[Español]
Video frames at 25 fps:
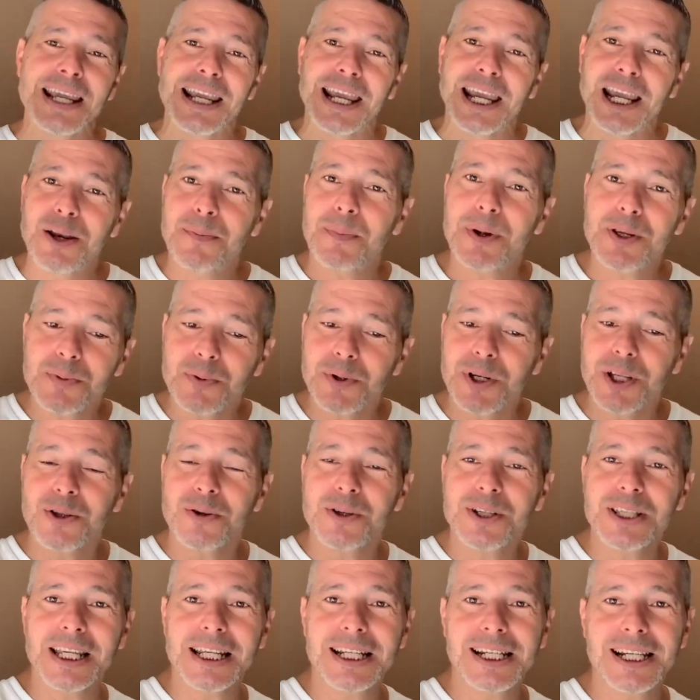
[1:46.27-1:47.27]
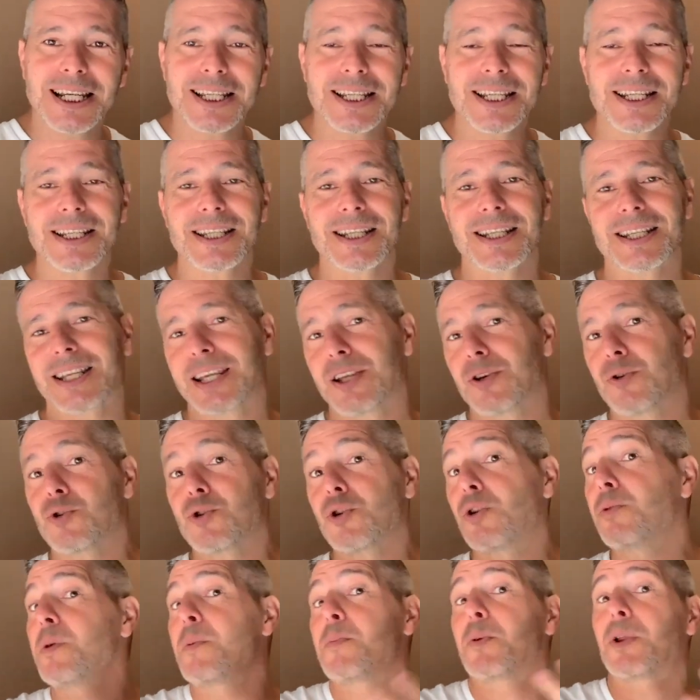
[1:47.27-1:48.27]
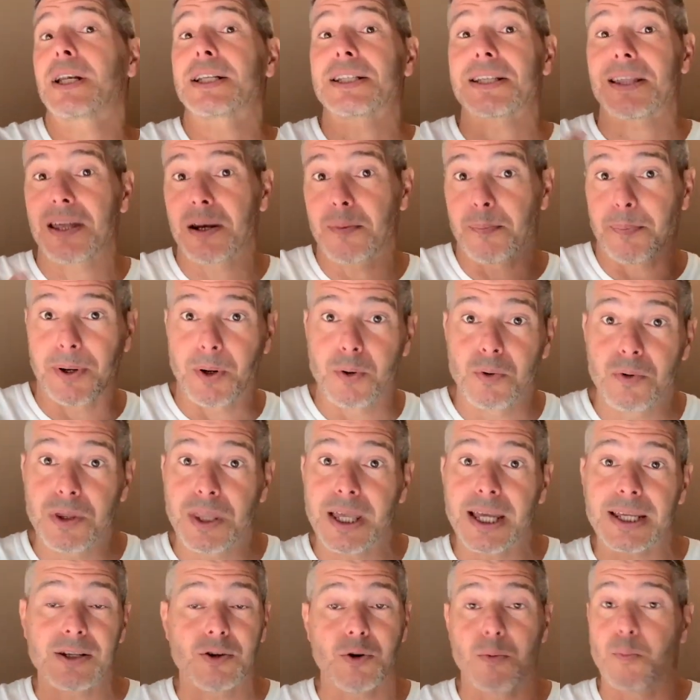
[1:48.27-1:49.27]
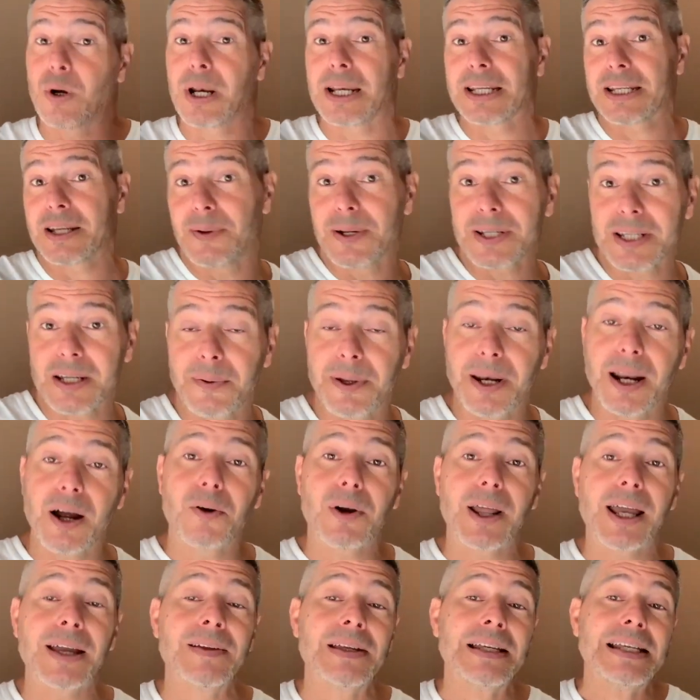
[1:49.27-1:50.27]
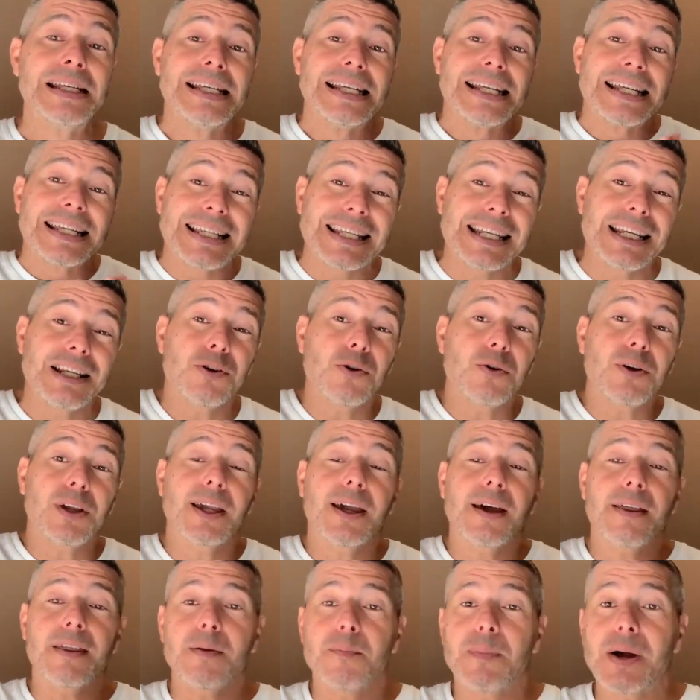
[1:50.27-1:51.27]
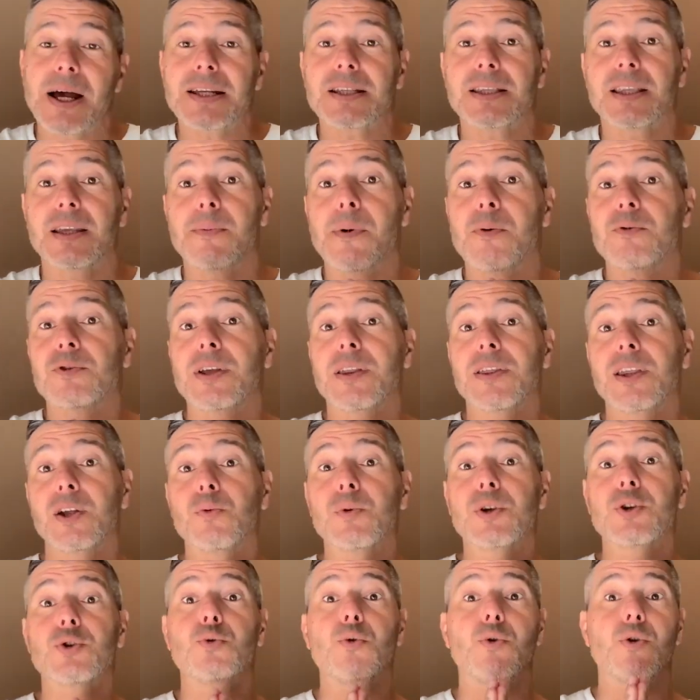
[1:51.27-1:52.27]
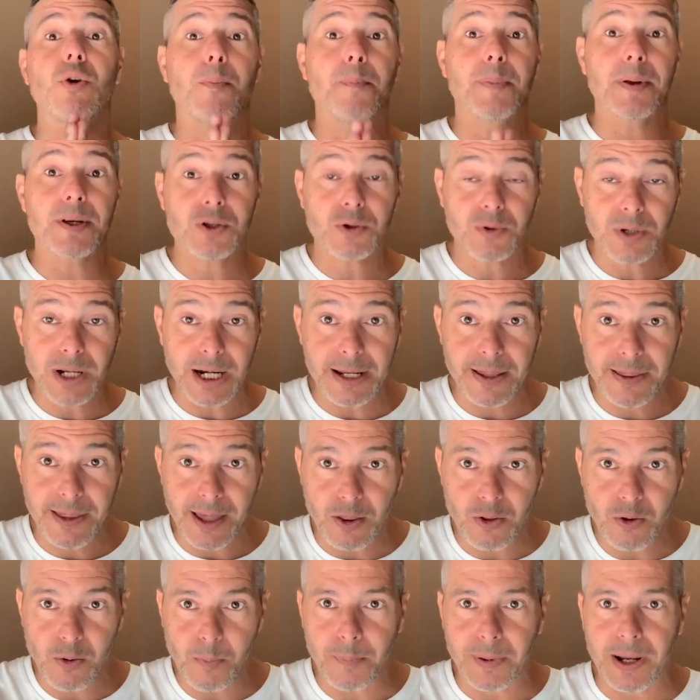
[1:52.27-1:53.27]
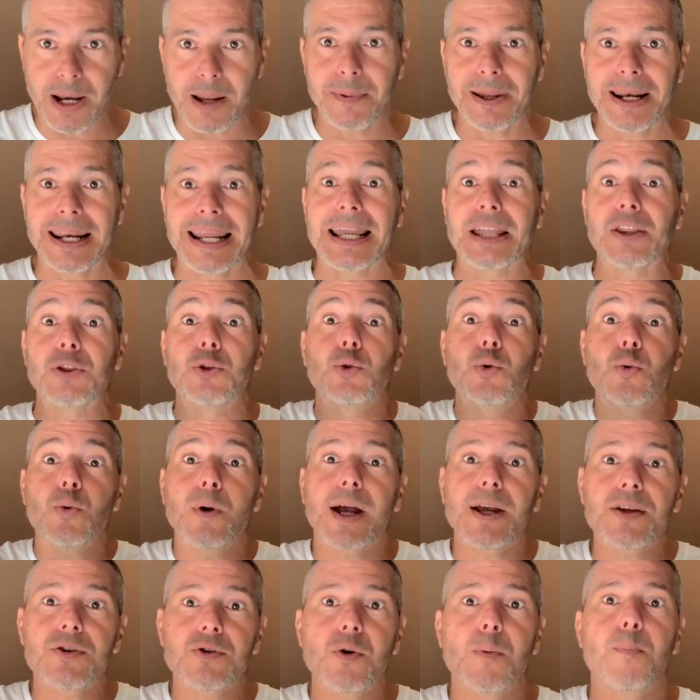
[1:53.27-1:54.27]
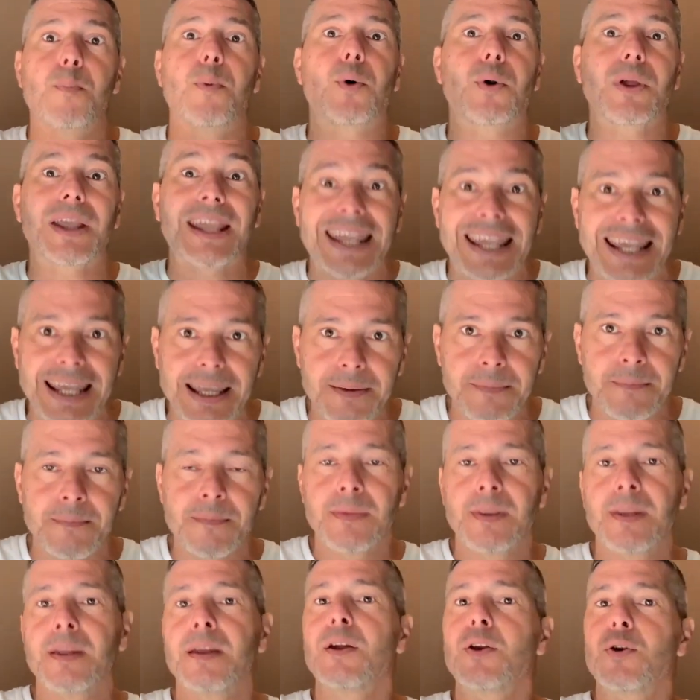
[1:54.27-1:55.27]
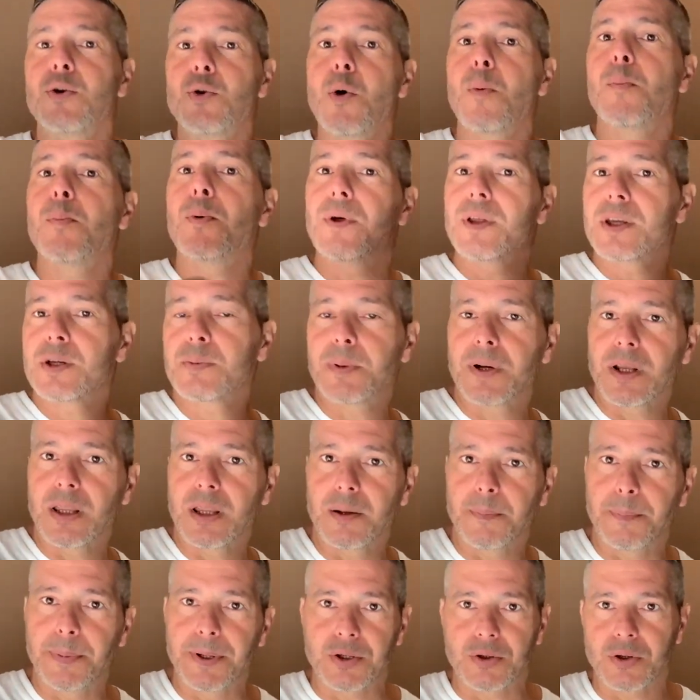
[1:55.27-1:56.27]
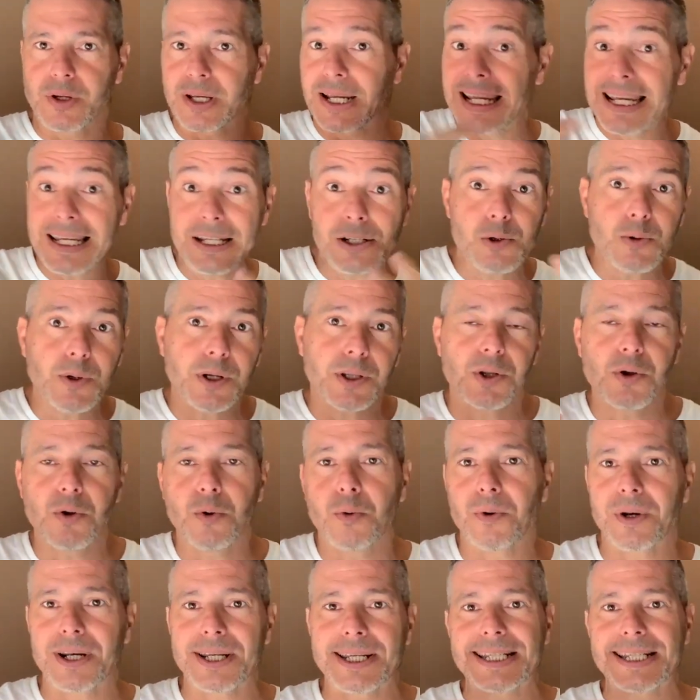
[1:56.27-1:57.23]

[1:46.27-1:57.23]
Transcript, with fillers: Y lo más bonito de estas clases es que no solo me podrás hacer preguntas como las que vas a ver ahora, sino que además te vamos a hacer un estudio personalizado para ver en tu caso por qué no puedes perder peso. ¿Qué es lo que te ocurre?